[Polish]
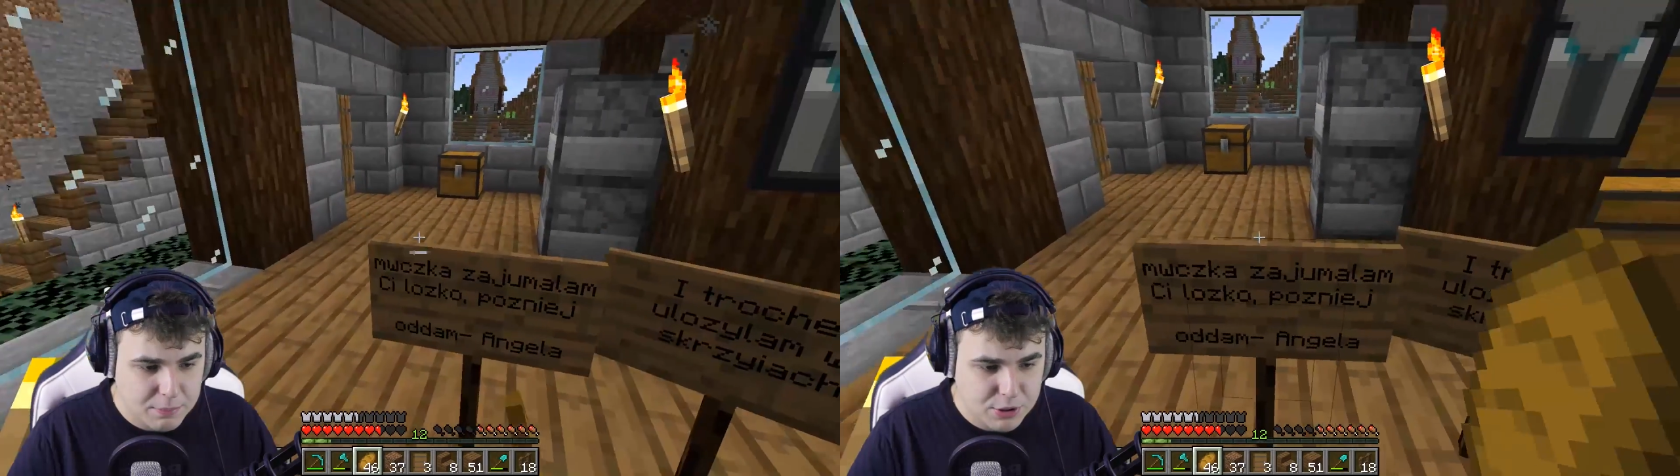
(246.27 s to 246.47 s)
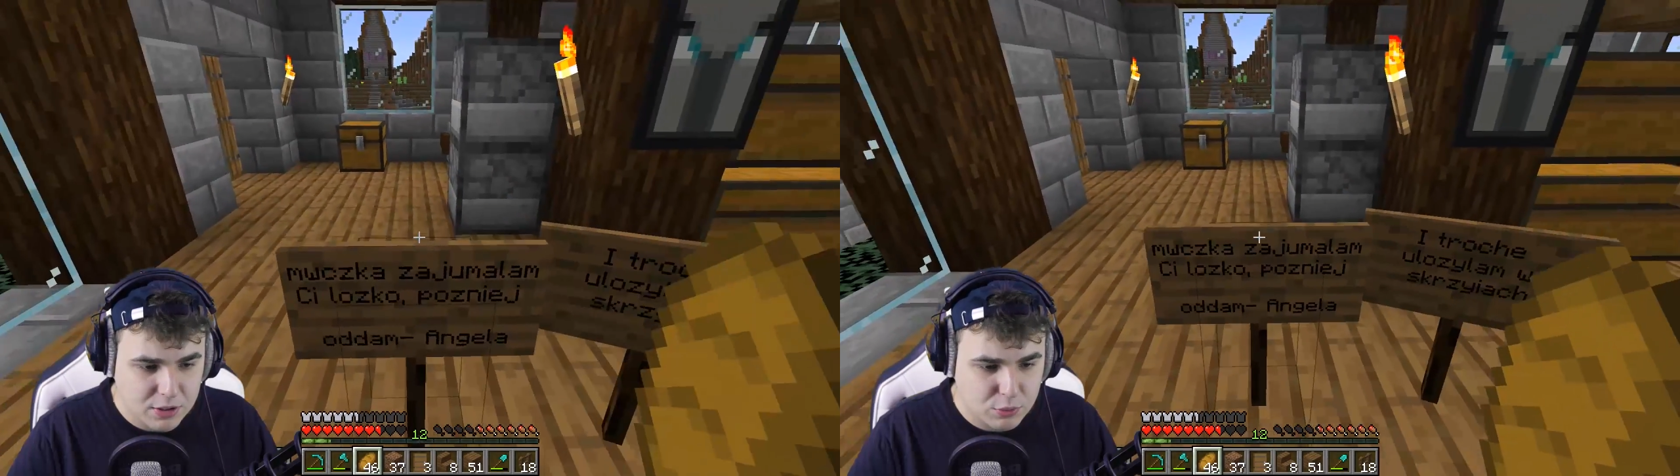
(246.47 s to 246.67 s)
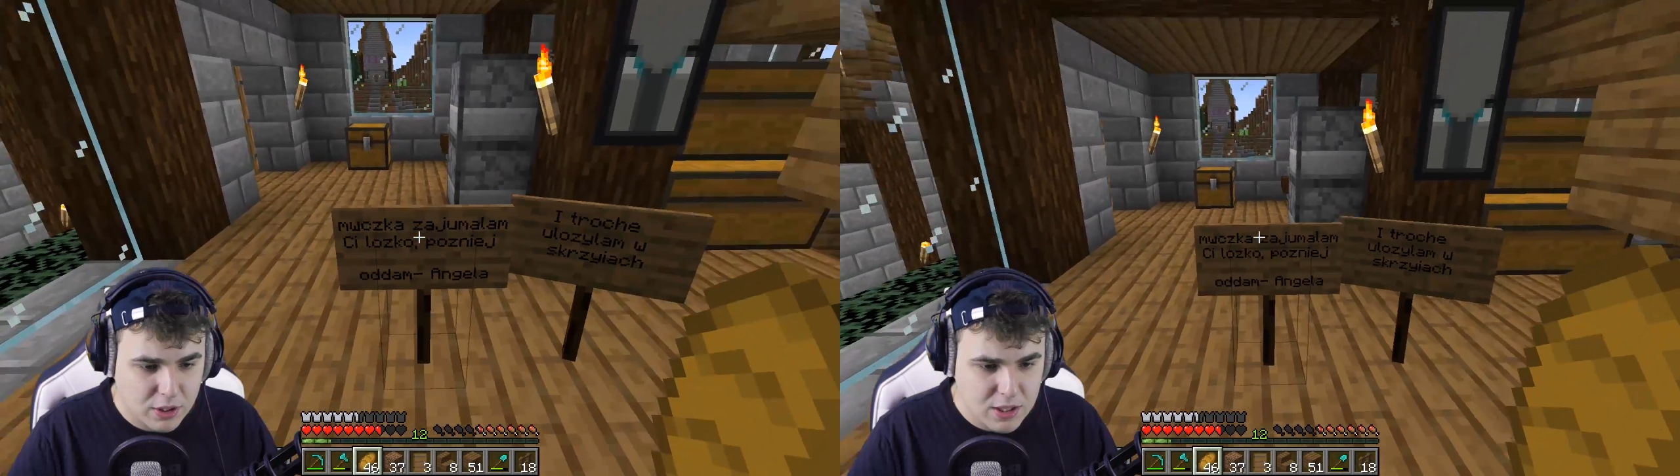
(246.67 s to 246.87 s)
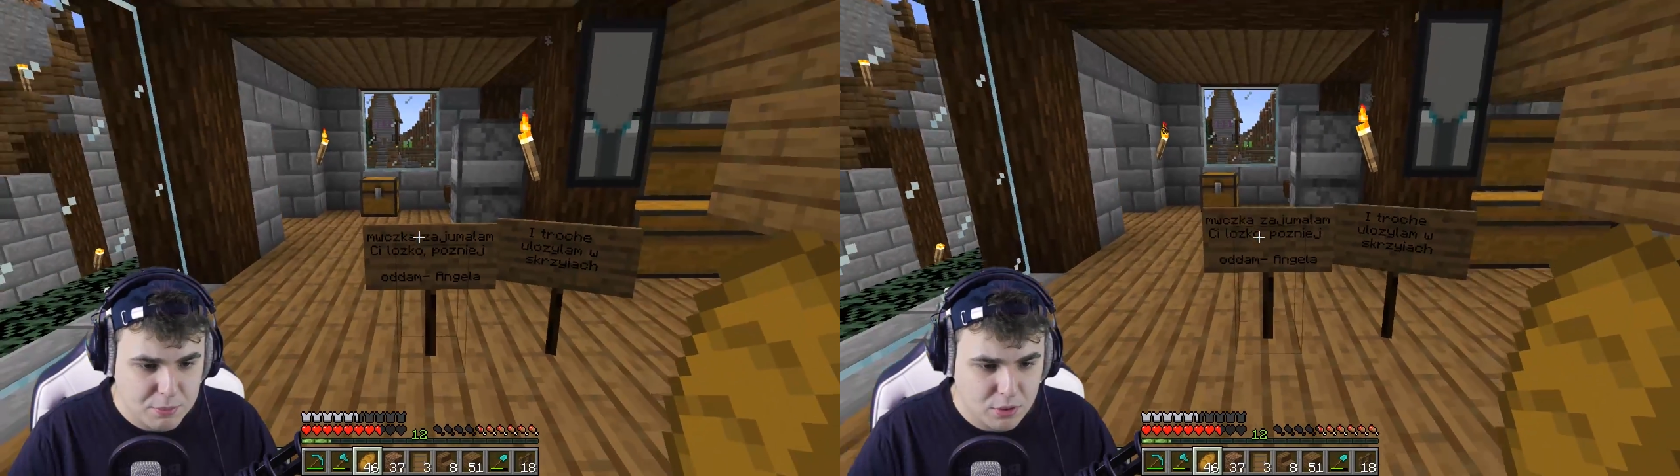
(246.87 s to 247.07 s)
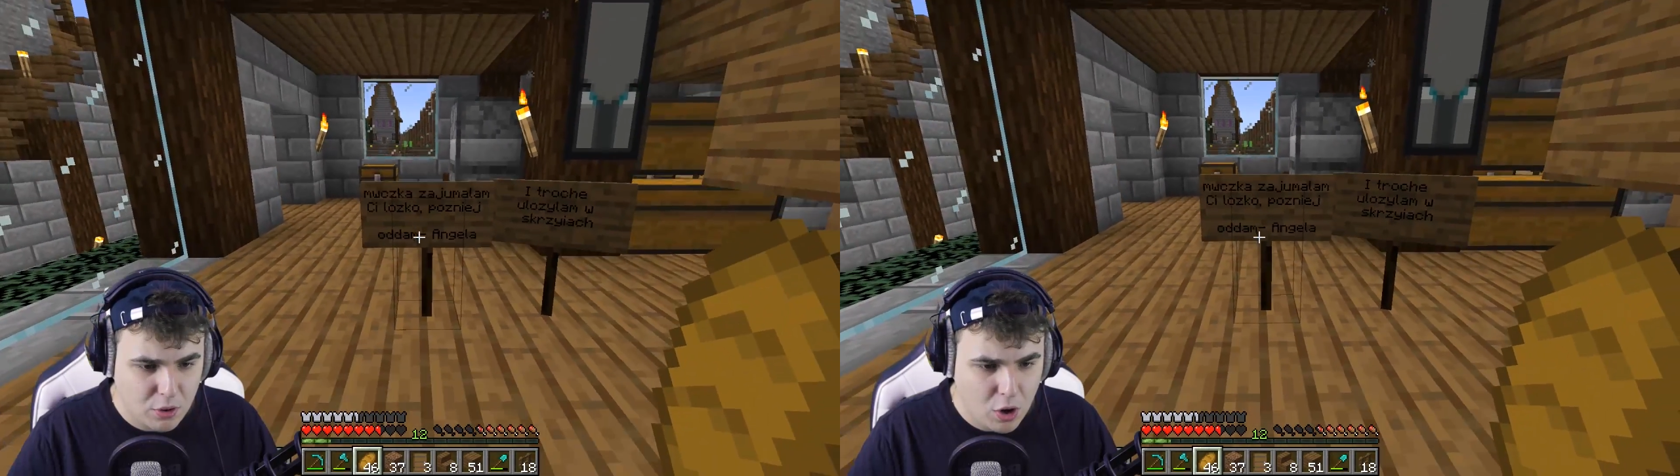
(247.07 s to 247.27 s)
na przykład tutaj nie
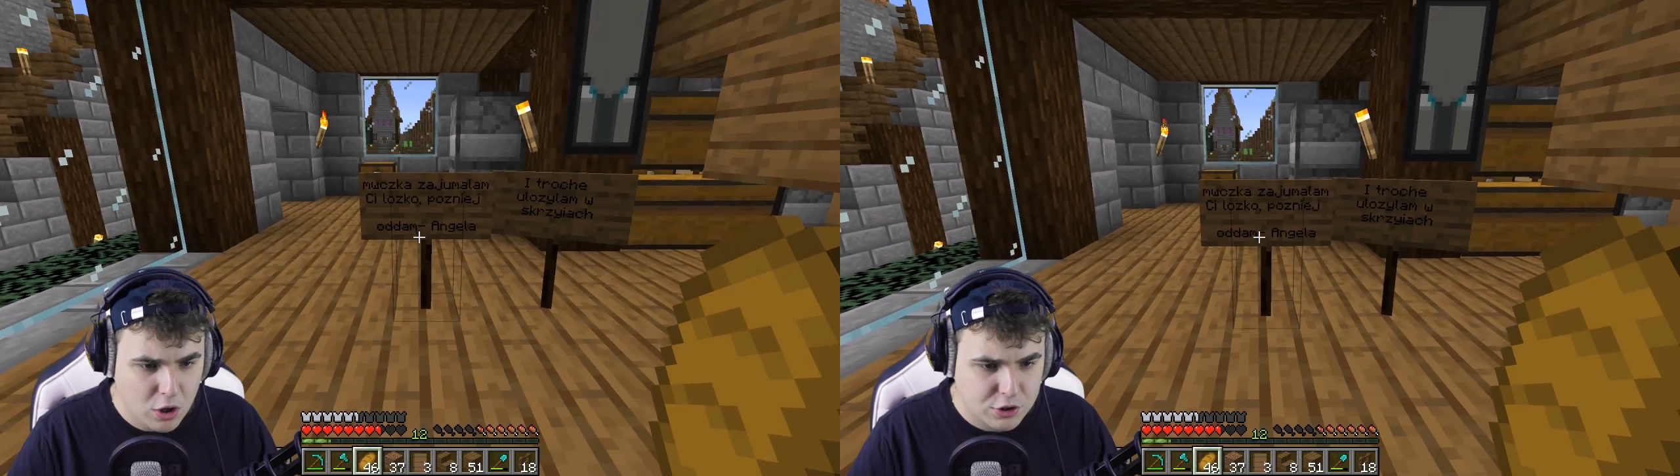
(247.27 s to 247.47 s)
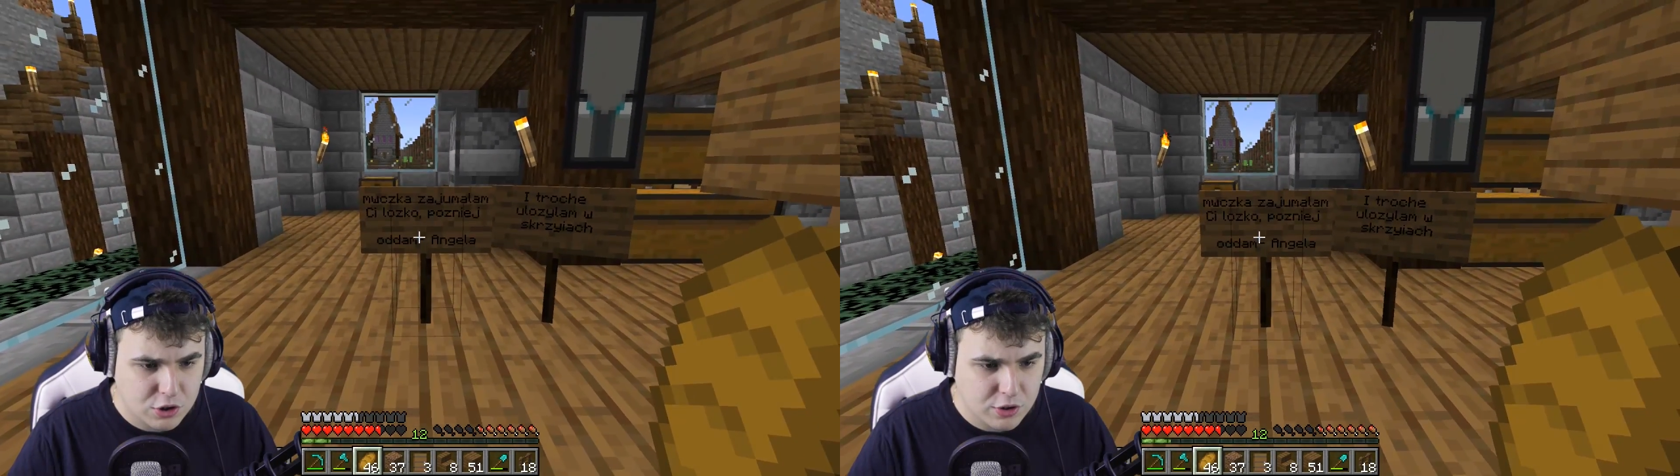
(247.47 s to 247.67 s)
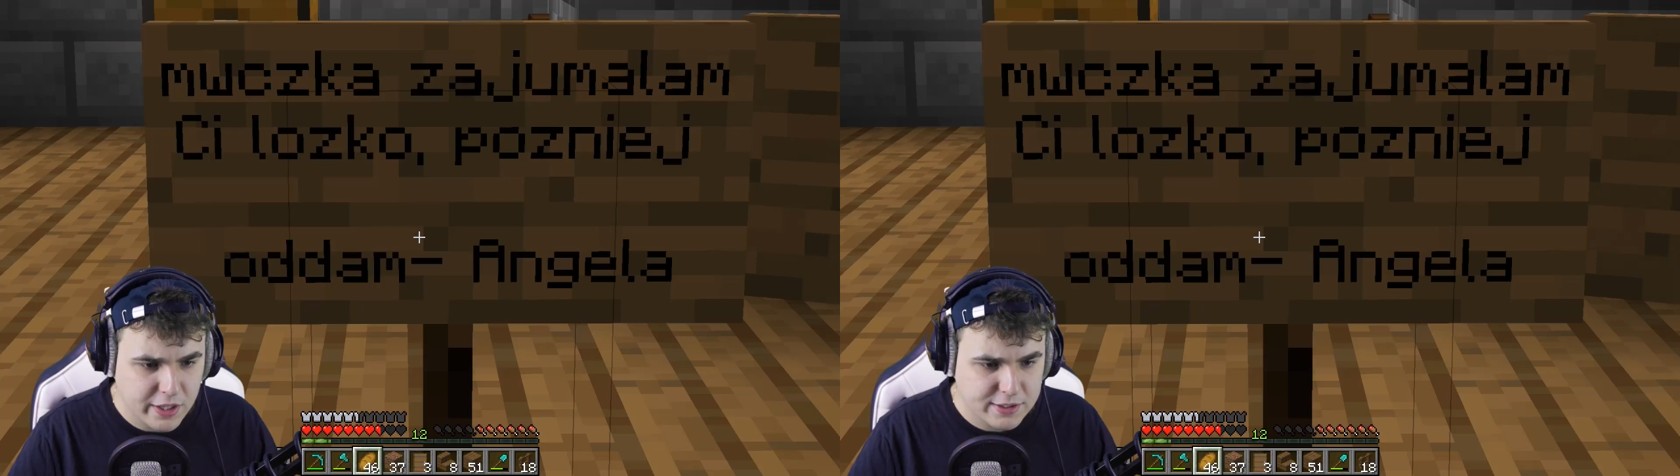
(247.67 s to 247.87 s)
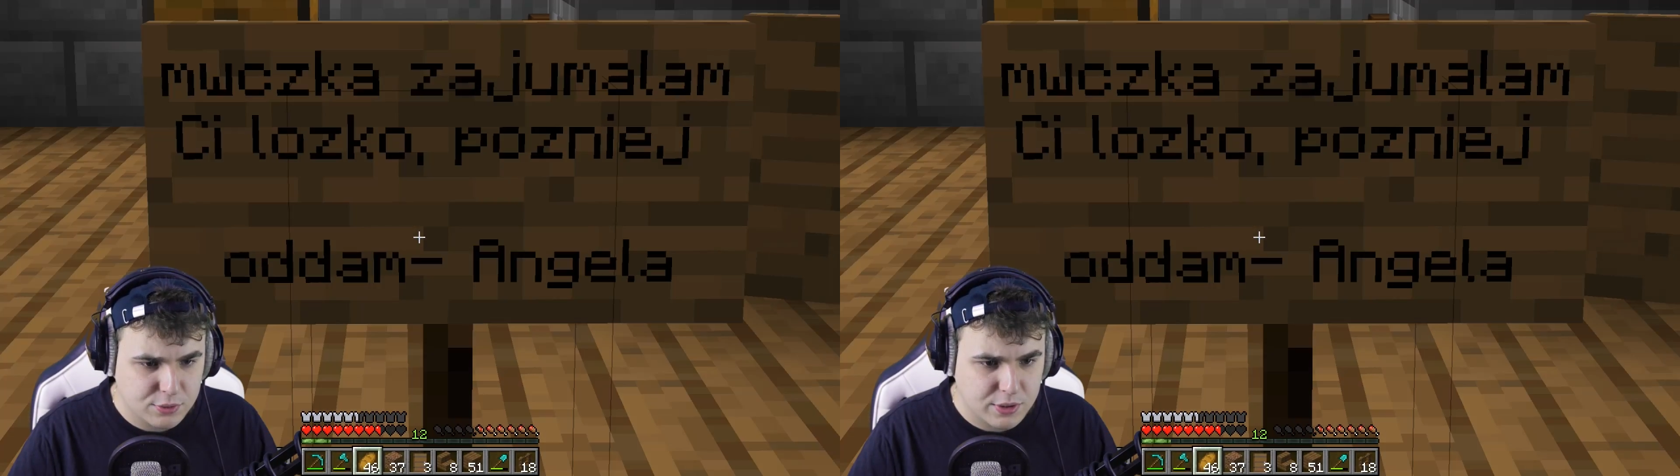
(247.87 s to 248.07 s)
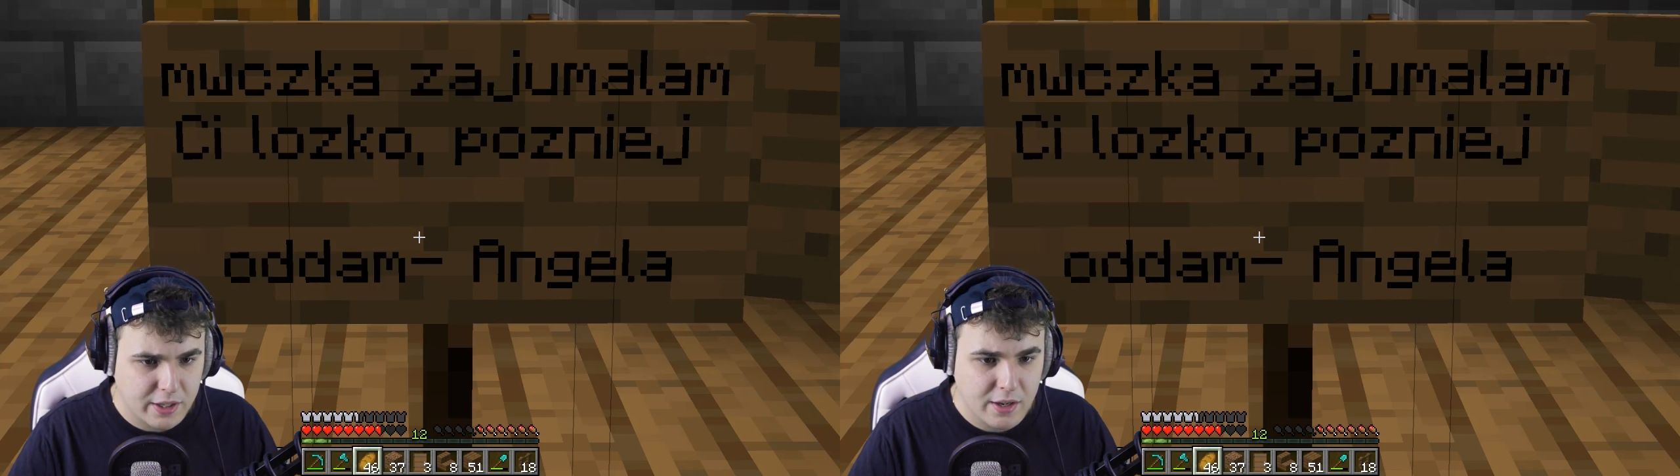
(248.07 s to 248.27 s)
było o, co to jest
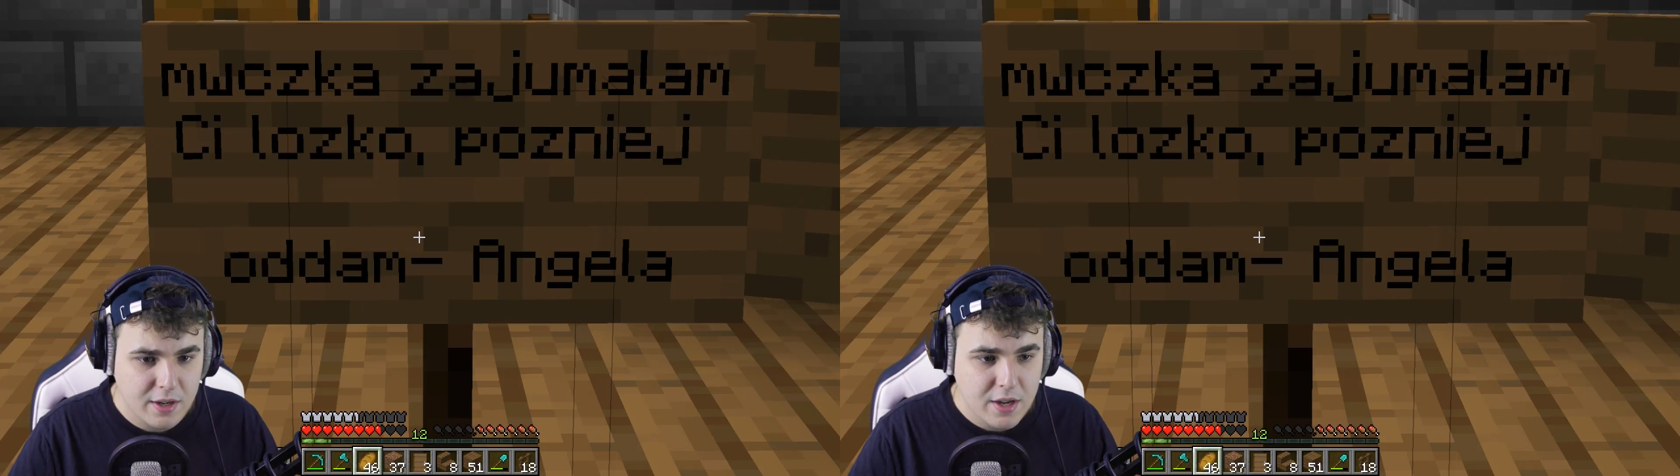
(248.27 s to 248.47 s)
tutaj?